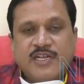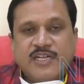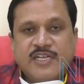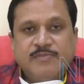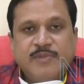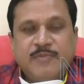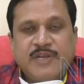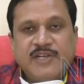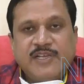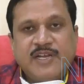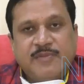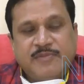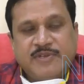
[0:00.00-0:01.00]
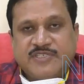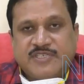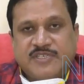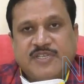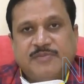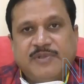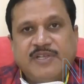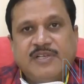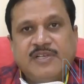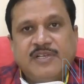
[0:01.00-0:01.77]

आठ टीमें हमारे ग्रामीण क्षेत्र में